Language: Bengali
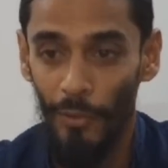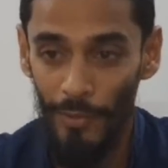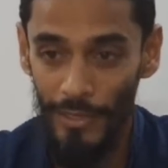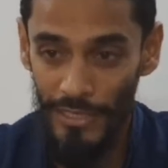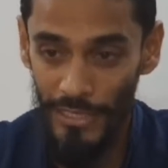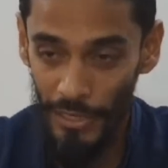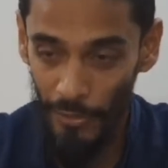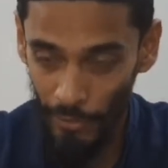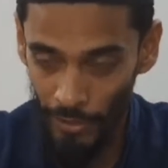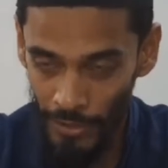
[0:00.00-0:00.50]

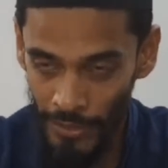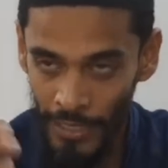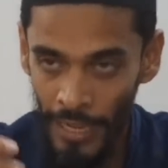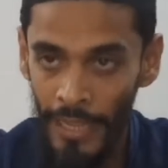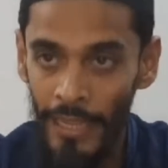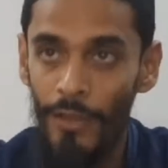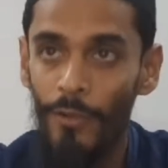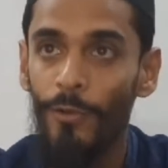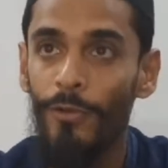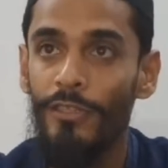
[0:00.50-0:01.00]
তবে যে
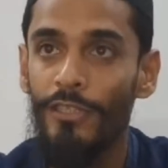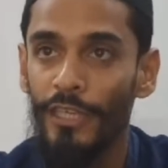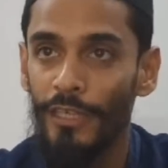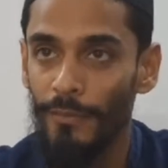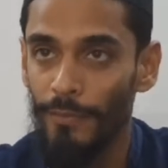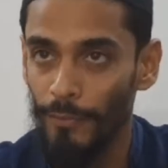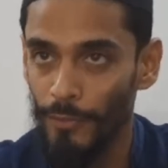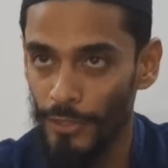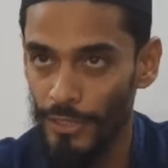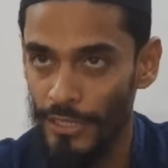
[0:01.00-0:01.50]
অন্যায়
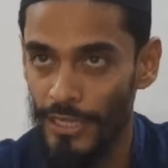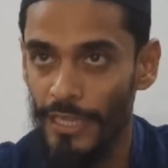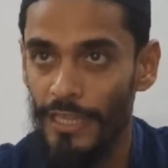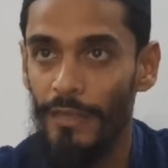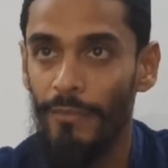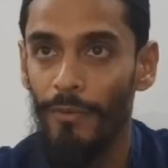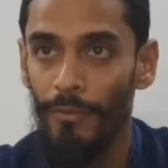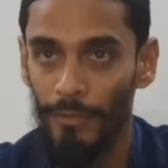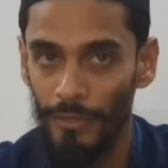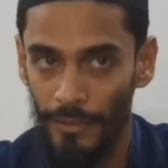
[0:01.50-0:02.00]
করছেন পুলিশকে
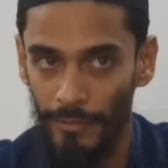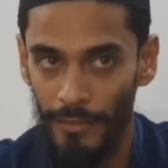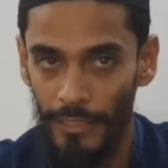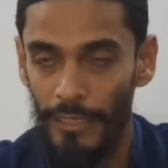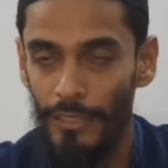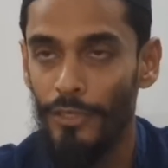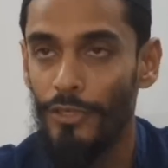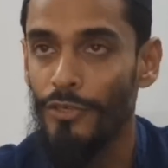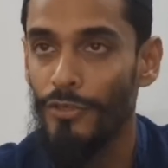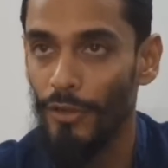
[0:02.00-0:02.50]
দিয়ে মমতা
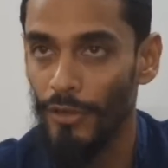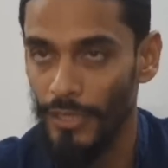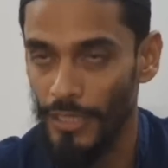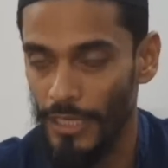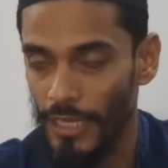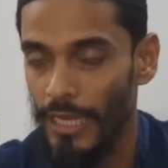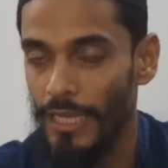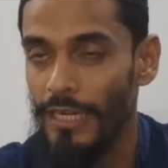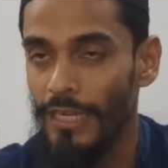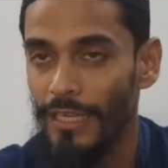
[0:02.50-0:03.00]
ব্যানার্জি
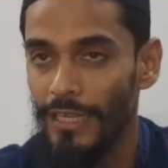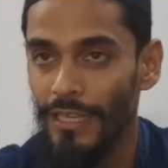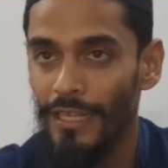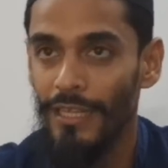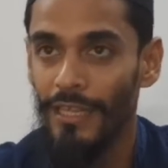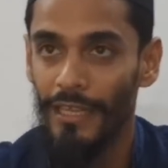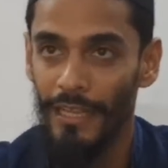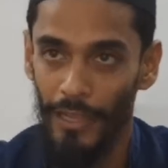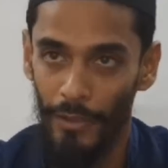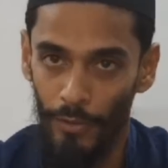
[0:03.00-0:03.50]
সরকার
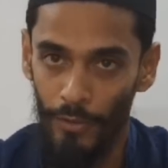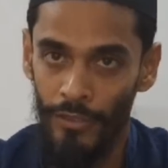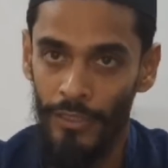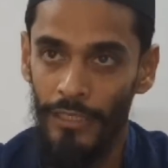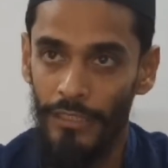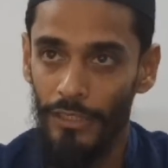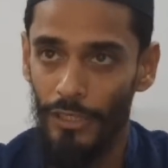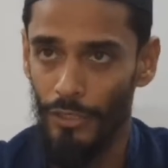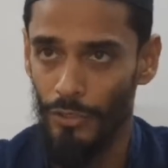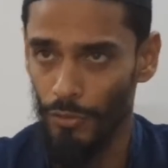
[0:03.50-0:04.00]
এই
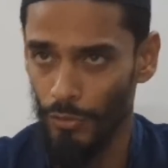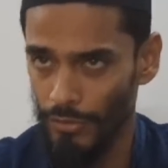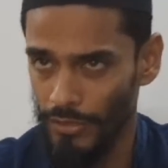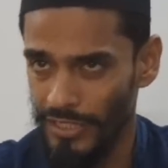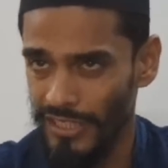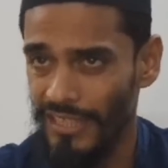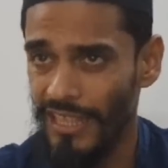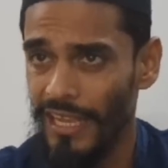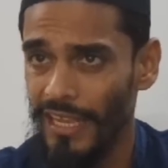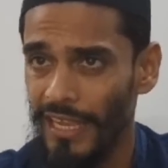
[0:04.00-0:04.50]
অন্যায় যদি
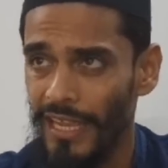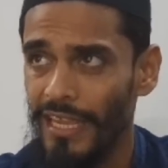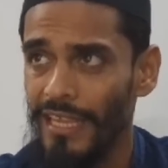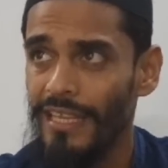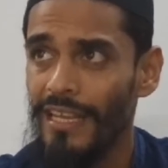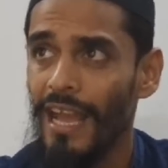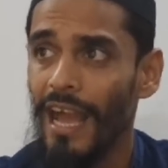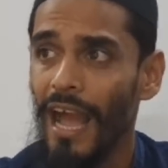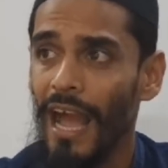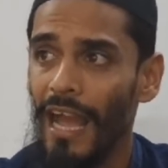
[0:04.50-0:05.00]
চলতে থাকে
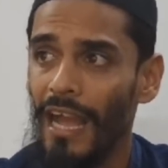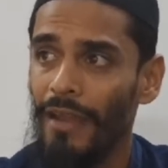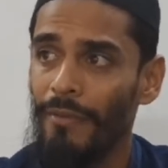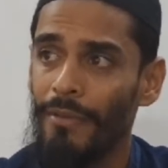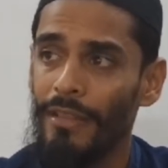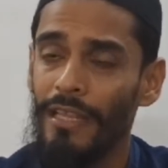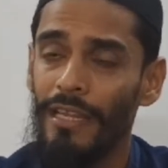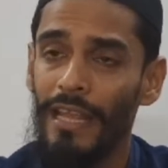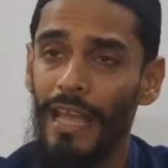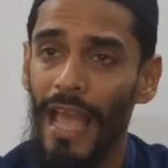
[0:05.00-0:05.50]

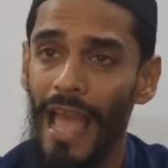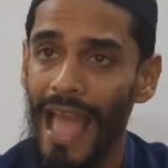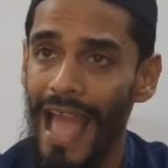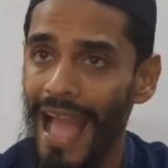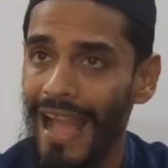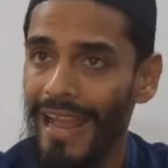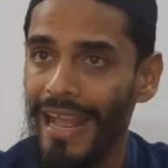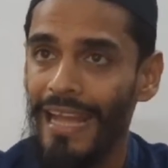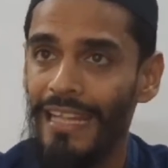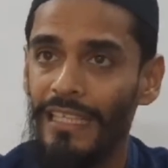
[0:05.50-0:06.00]
আগামী দিনে
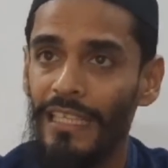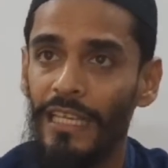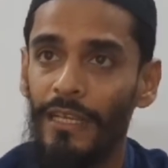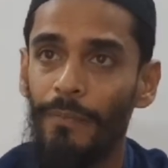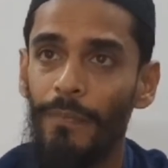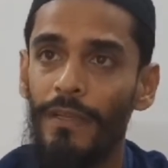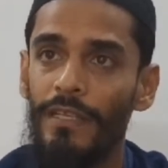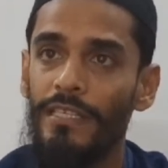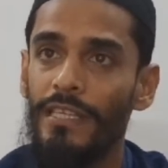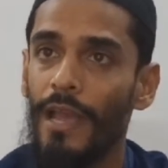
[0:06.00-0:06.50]

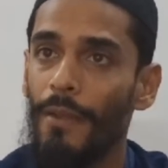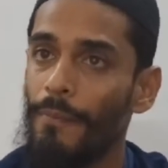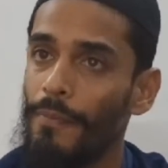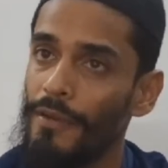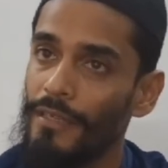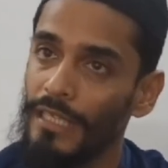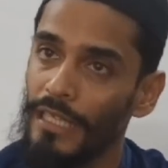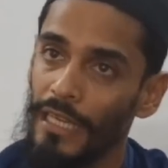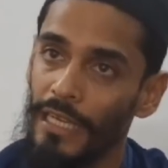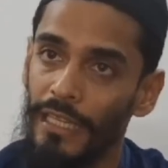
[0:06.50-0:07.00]
একাধিক পিস সাহেব
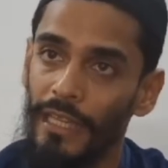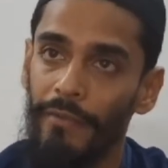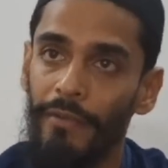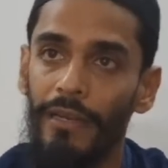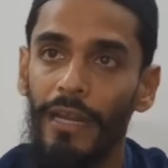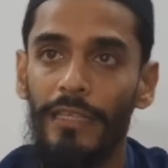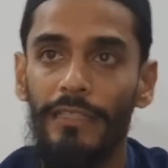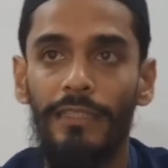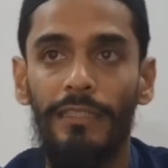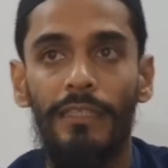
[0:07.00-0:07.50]
যাদেরকে
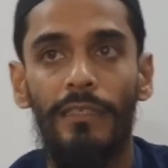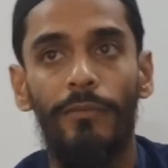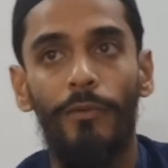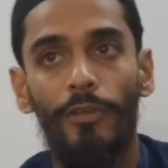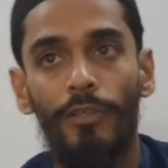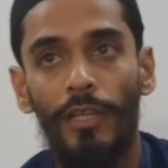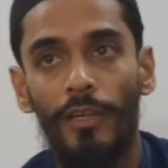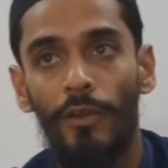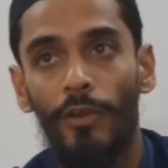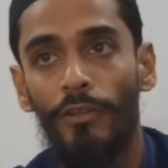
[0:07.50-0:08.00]
দেখবেন রাজনীতির
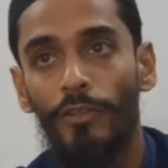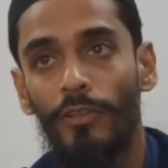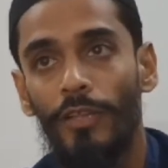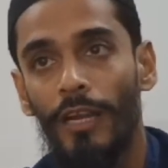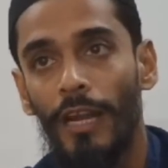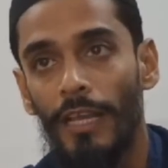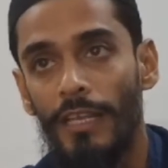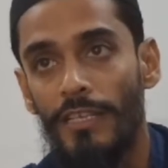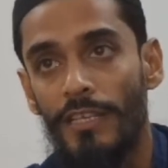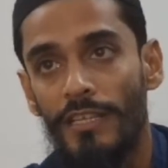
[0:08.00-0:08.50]
ময়দানে হয়তো
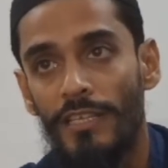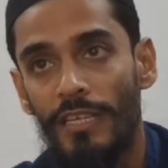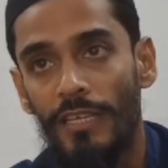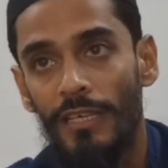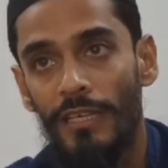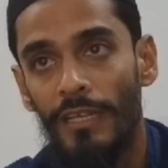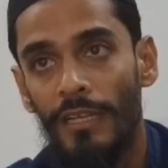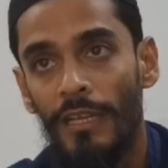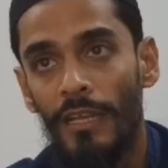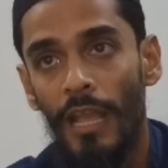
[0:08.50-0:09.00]
তারা
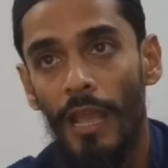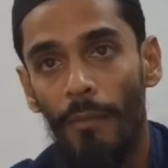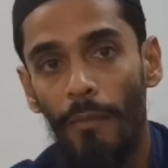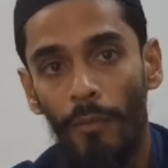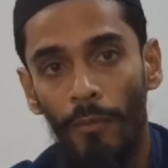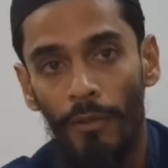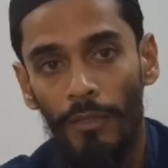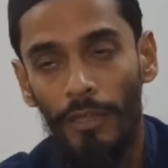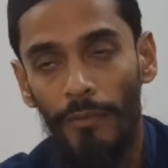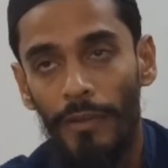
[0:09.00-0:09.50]
এসেছেন
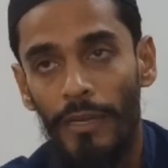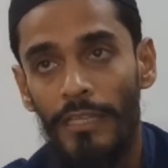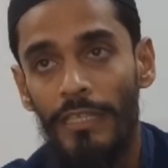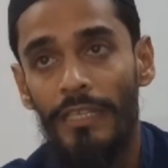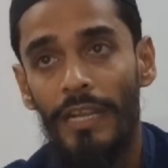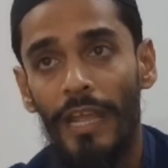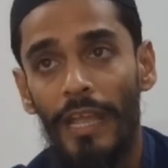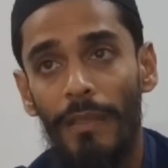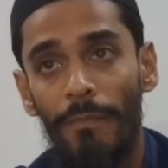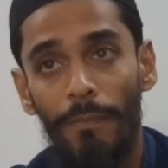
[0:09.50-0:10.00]
এবং মমতা
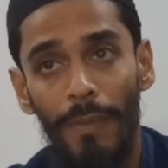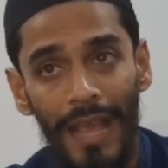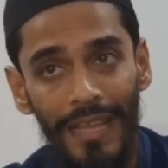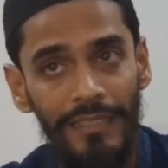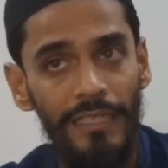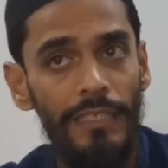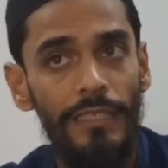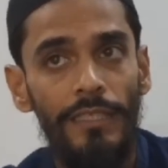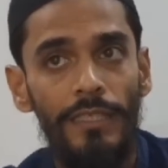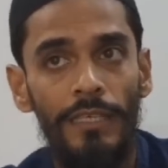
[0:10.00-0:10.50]
ব্যানার্জির এই
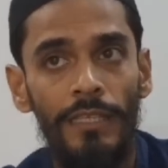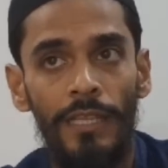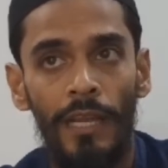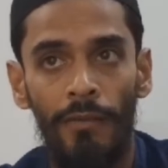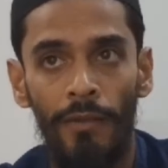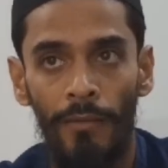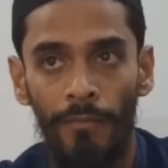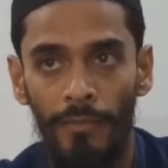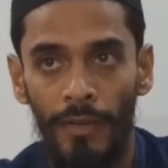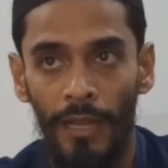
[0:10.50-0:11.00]
ফ্যাসিস্ট
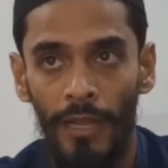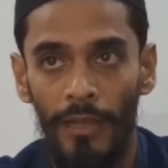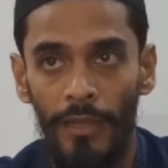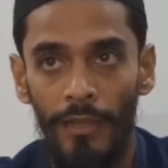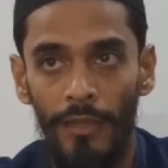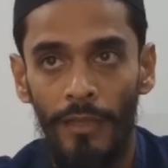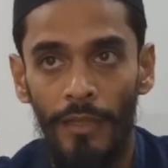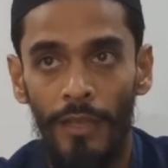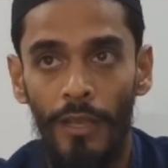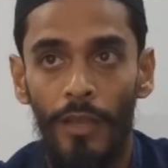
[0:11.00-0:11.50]
চিন্তা ভাবনা
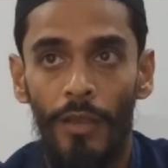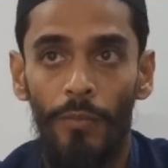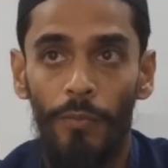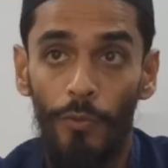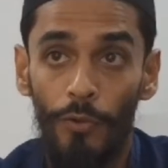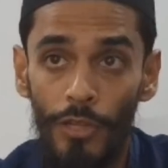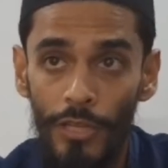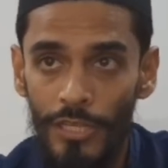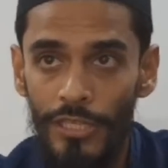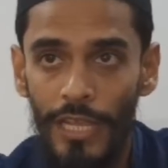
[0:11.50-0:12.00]

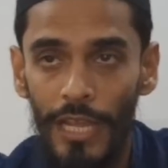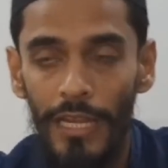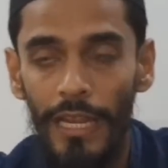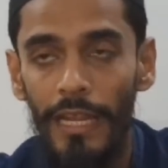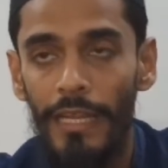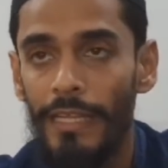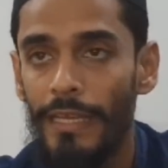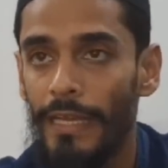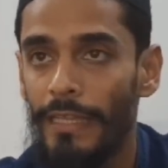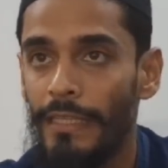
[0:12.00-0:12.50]
পুলিশকে
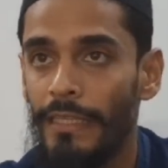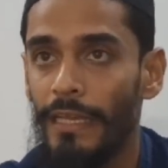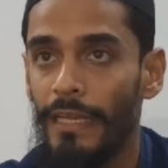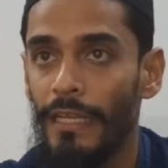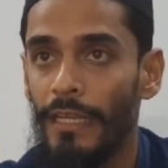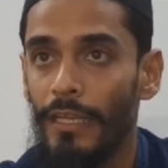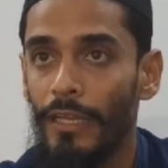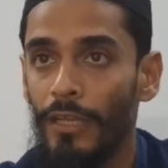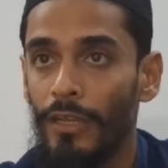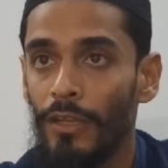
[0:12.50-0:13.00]
লেলিয়ে
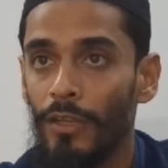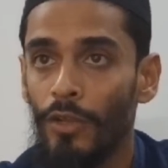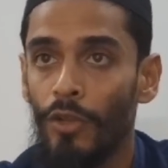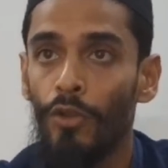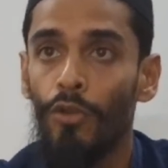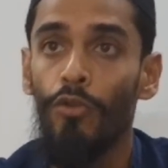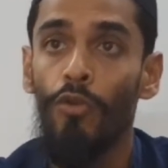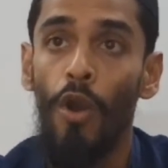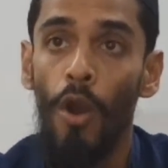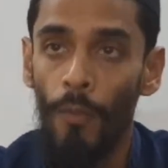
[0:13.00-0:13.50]
দিয়ে
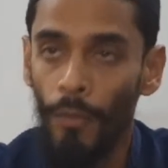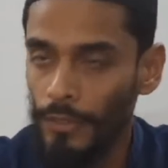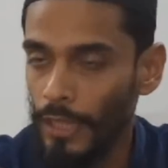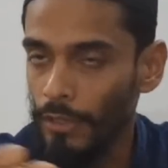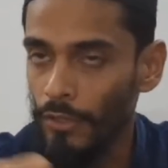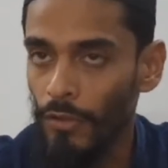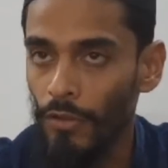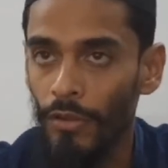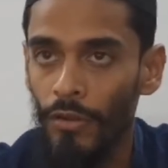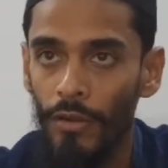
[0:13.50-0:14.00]

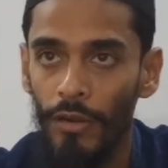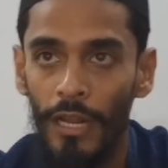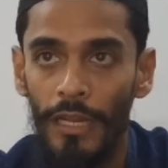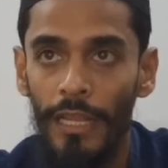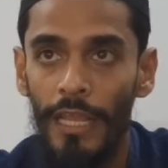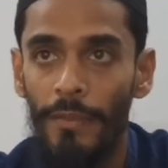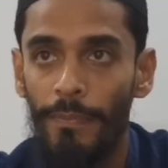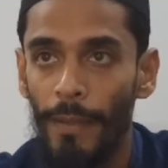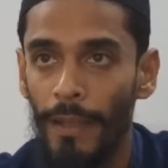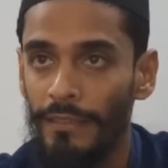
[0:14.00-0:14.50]
ক্ষমতা দখল
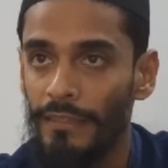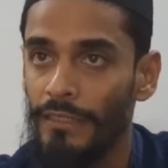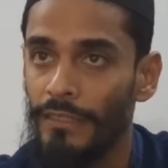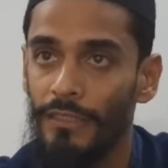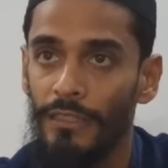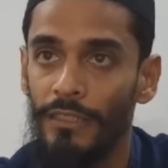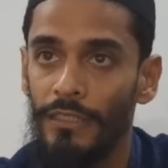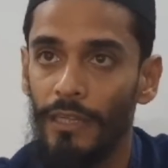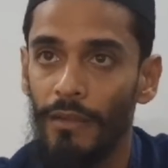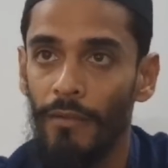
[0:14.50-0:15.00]
করার এই
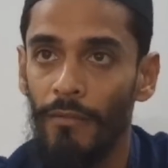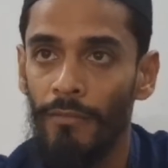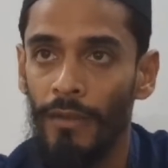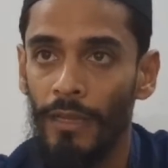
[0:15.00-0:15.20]
ফ্যাসিস্ট চিন্তা